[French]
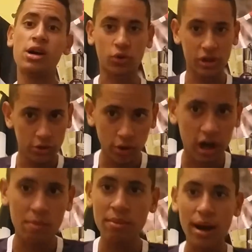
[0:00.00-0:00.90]
Je continuerai
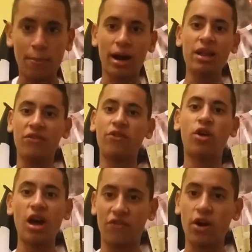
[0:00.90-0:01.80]
quand même à parler, enfin
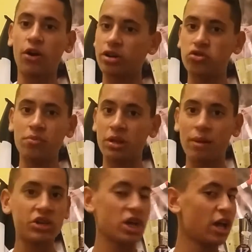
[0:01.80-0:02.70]
voilà, à faire un résumé de
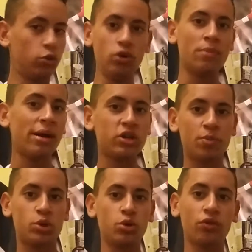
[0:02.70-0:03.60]
match, ça tous les
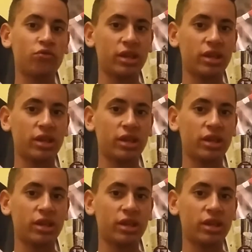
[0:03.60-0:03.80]
matchs bien sûr,